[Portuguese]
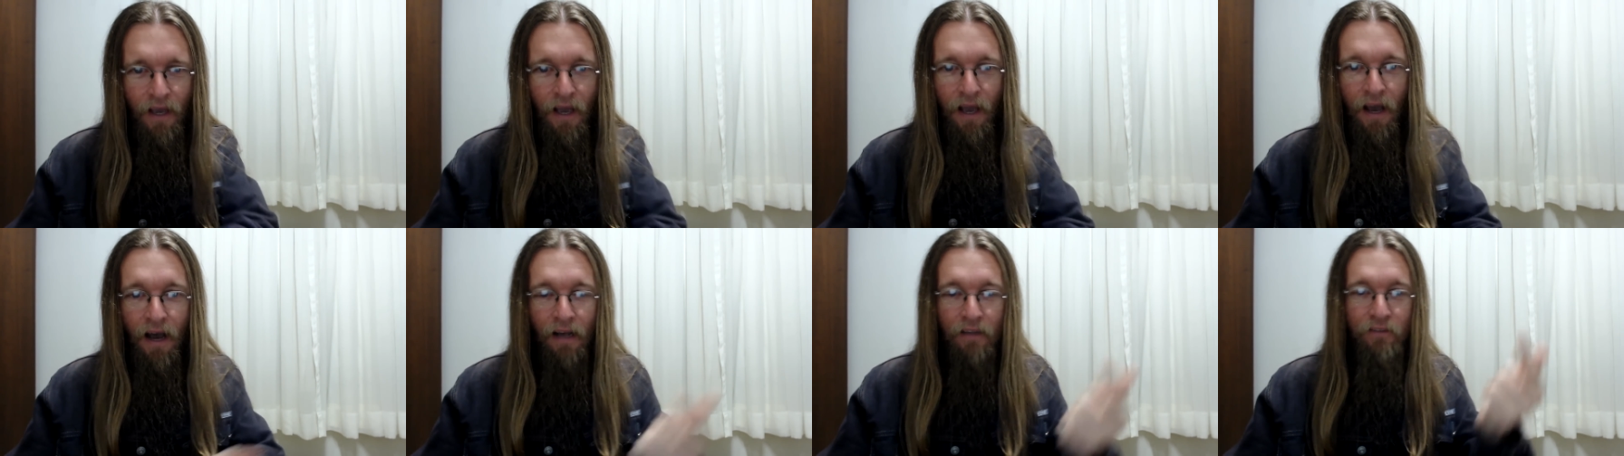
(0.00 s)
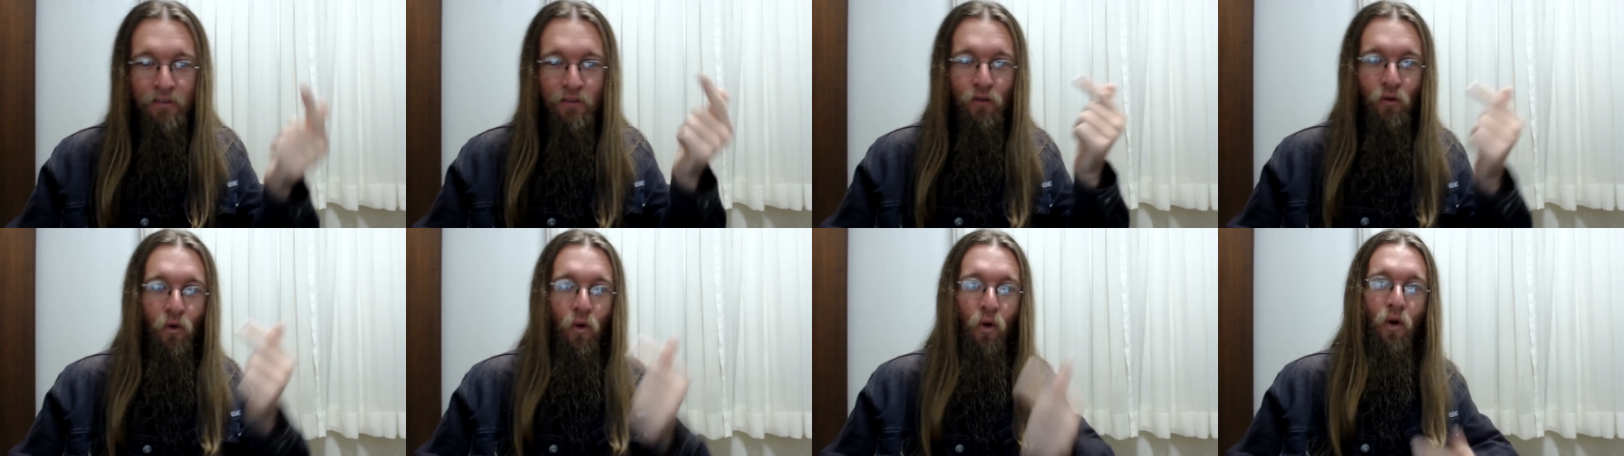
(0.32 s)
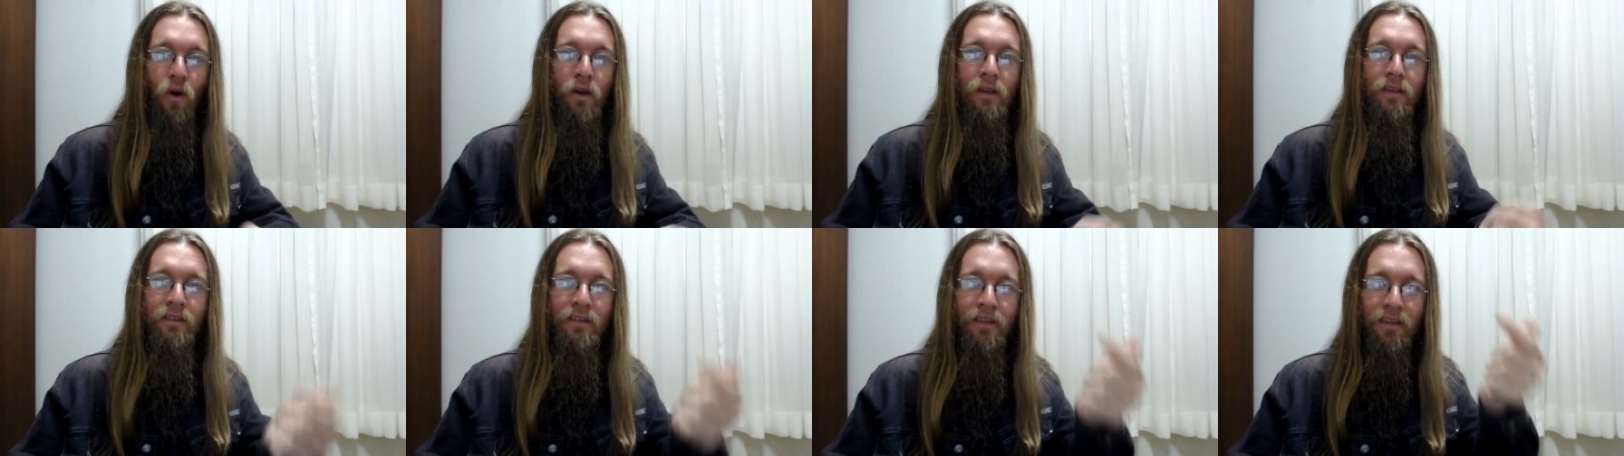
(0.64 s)
As
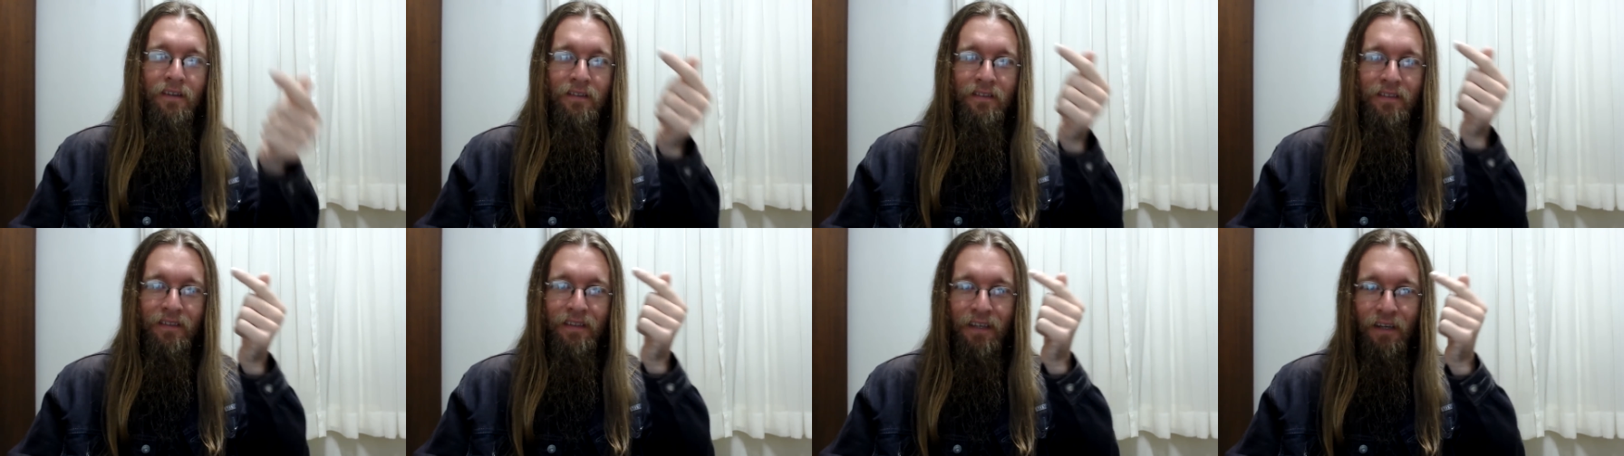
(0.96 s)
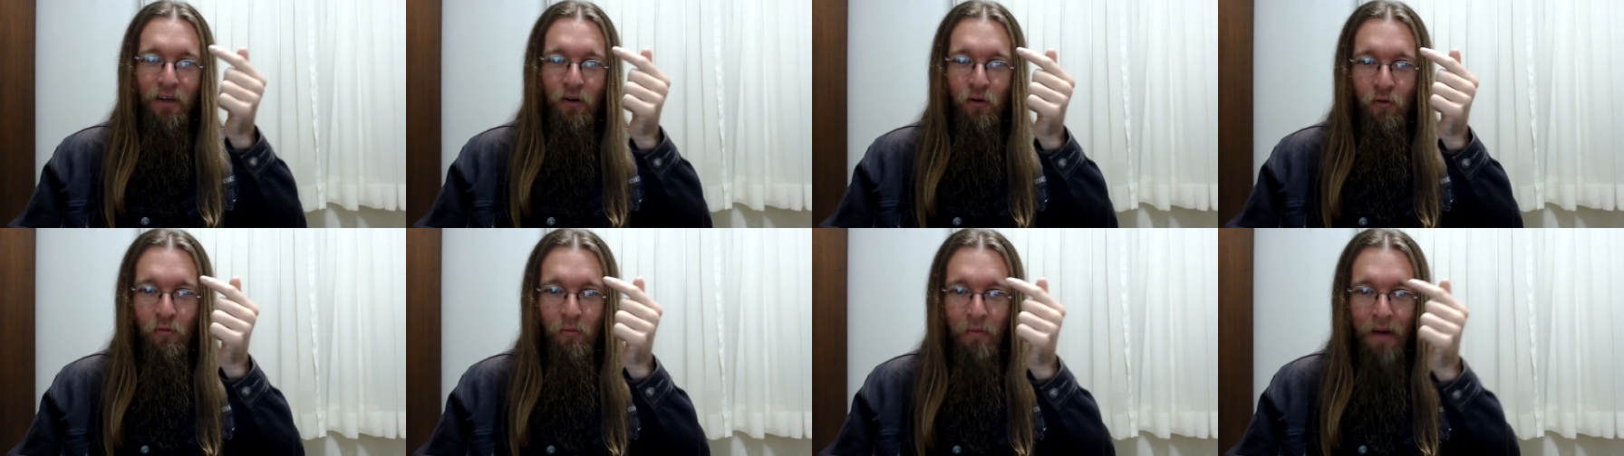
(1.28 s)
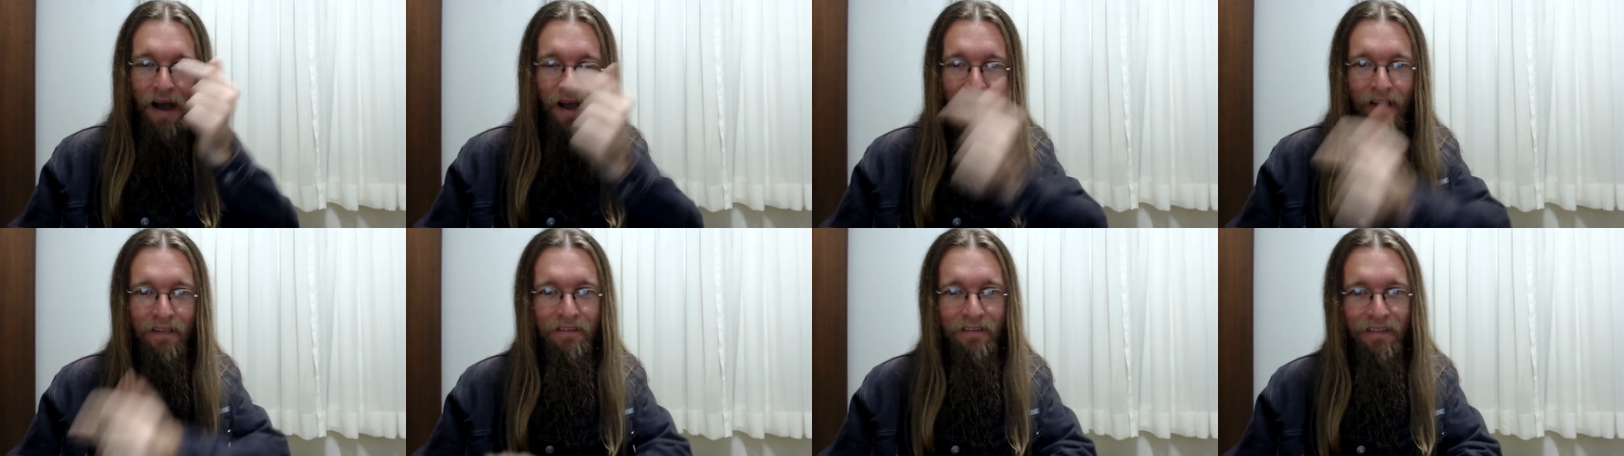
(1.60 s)
coisas dão
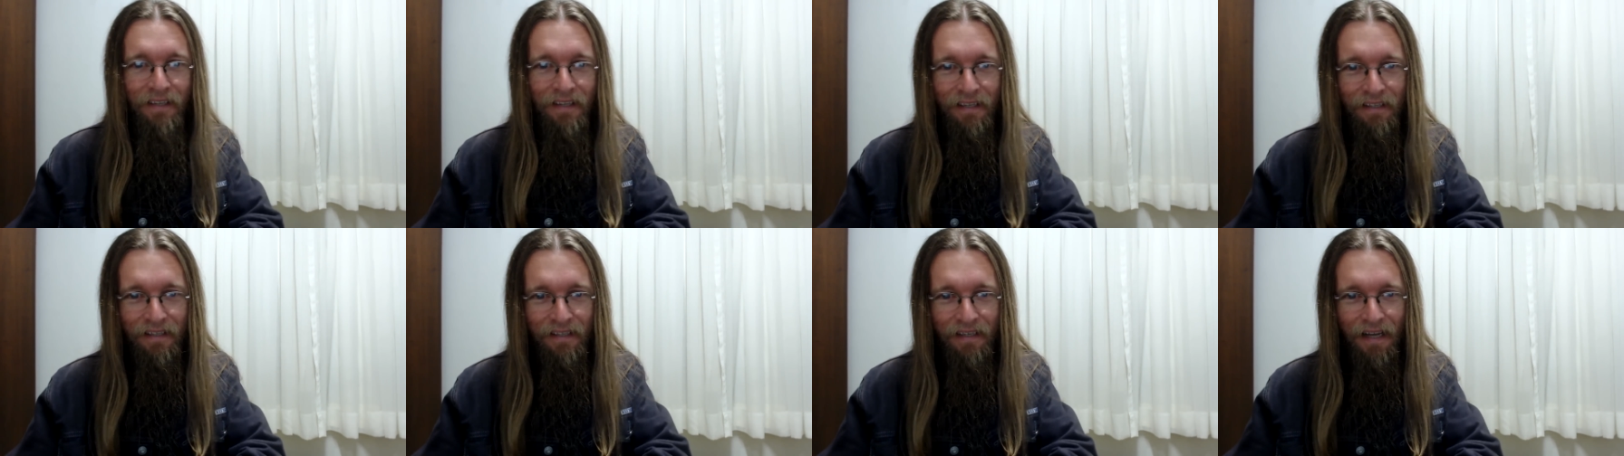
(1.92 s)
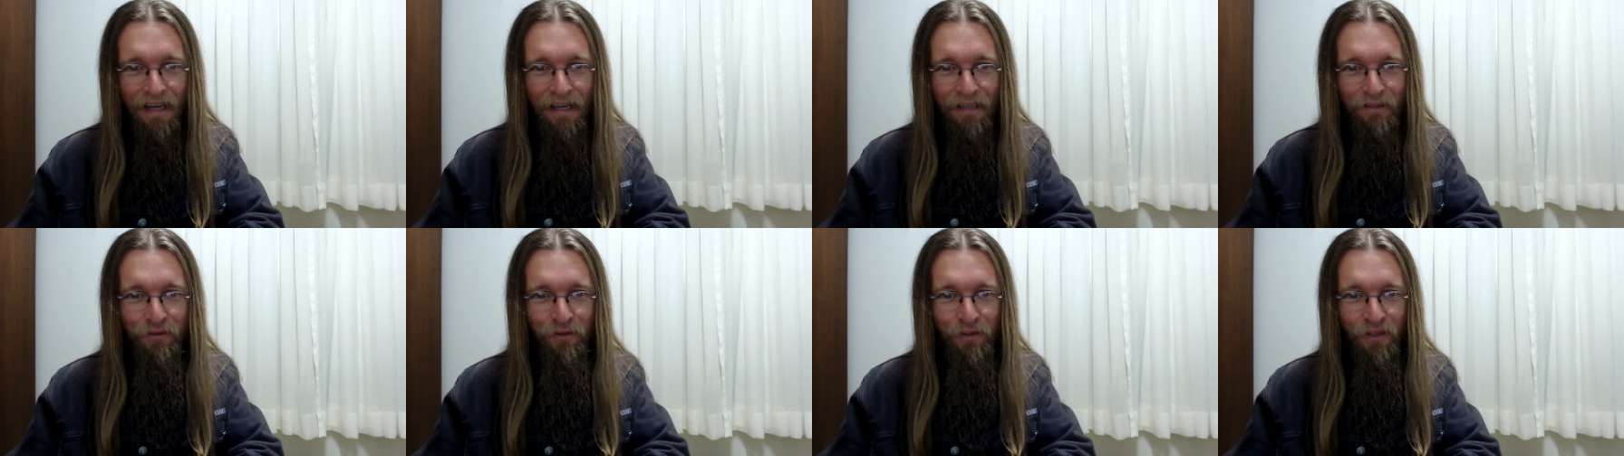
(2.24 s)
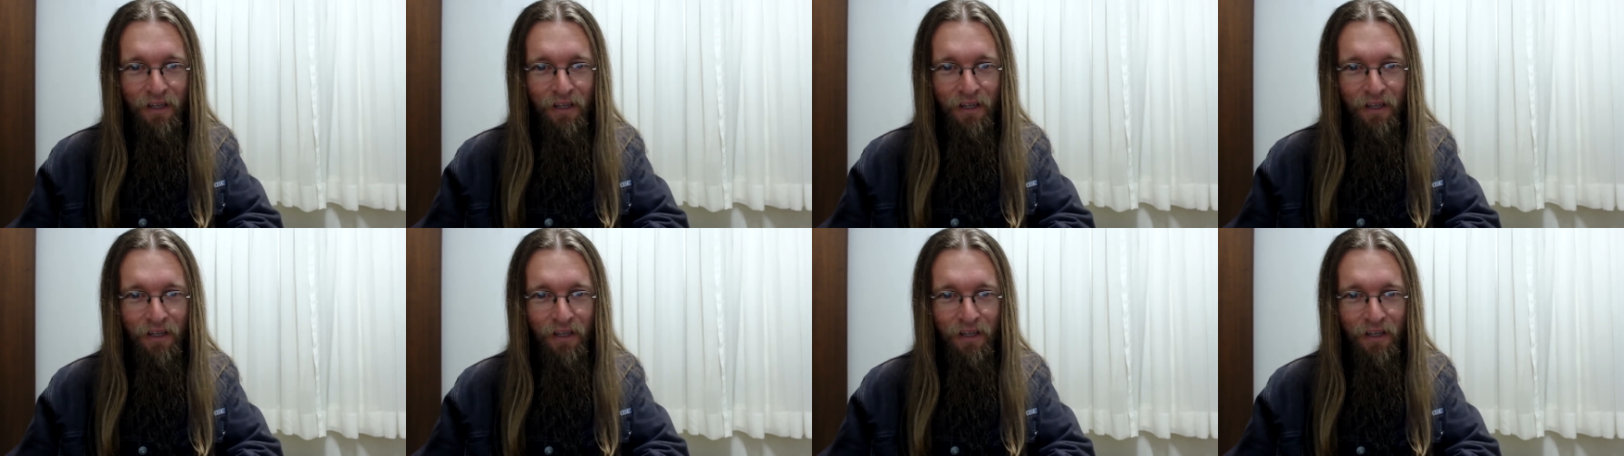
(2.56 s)
mais errado